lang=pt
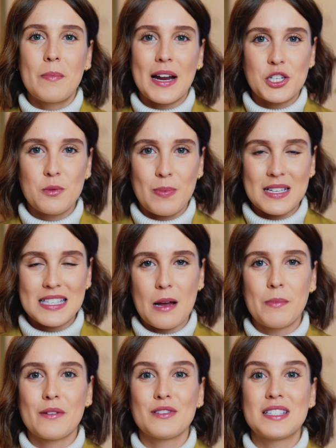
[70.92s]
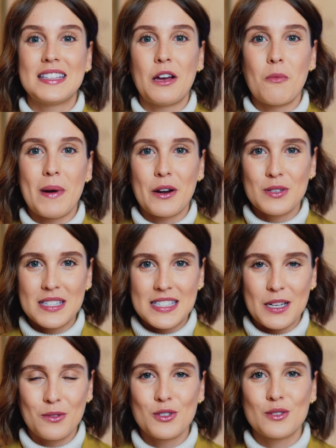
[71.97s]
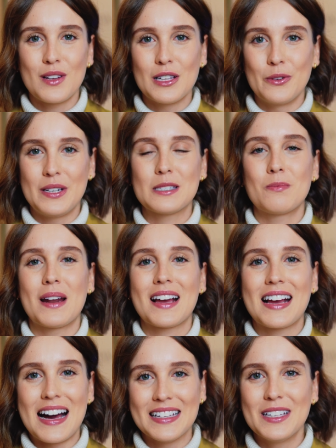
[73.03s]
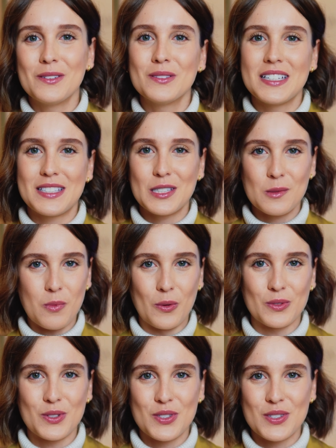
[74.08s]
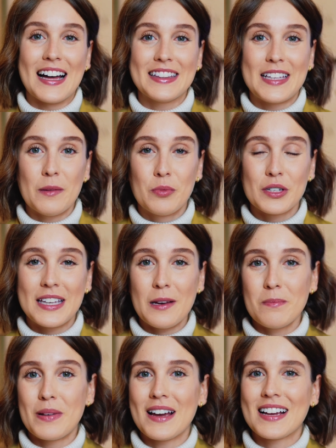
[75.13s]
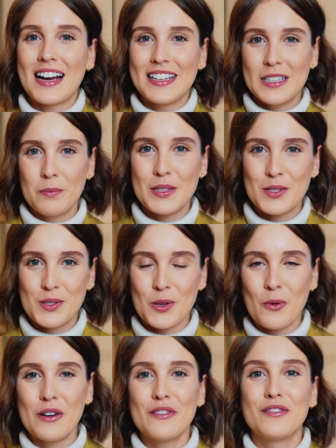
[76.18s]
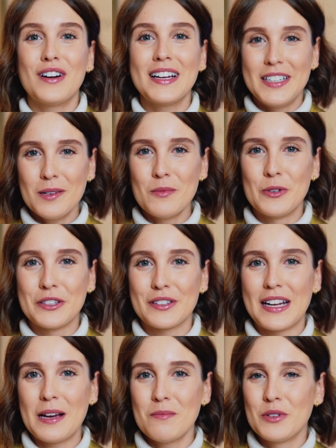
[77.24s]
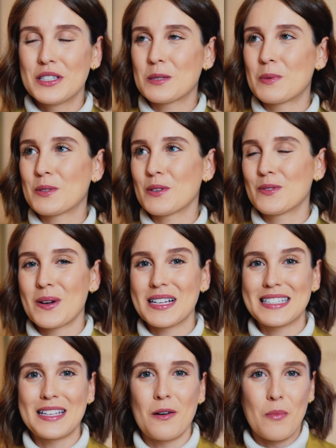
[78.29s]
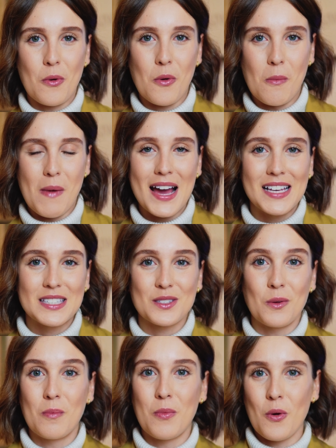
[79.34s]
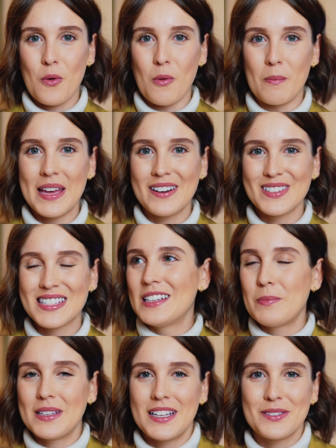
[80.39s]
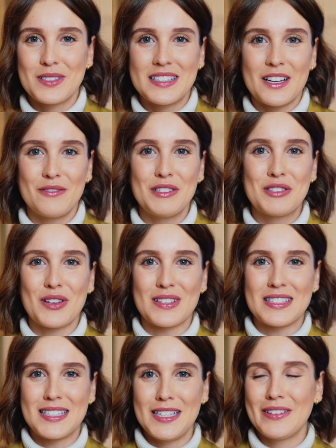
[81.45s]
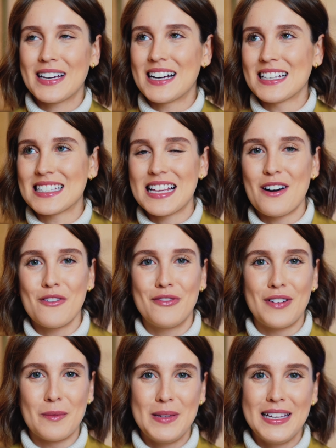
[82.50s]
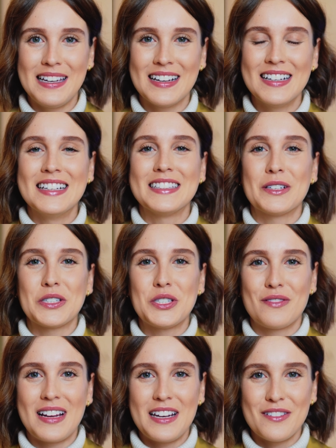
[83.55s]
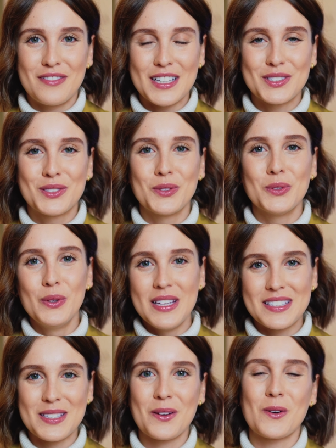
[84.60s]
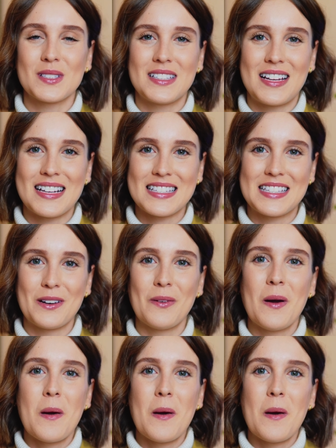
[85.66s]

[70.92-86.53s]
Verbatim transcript: para te passar para você ter uma noção dos valores para cada um desses pontos. Até porque para cada pessoa varia muito, né? Muitas pessoas vão gastar um pouco mais, um pouco menos, dependendo se está vindo sozinho, casal, família. Então a gente vai levar tudo isso em consideração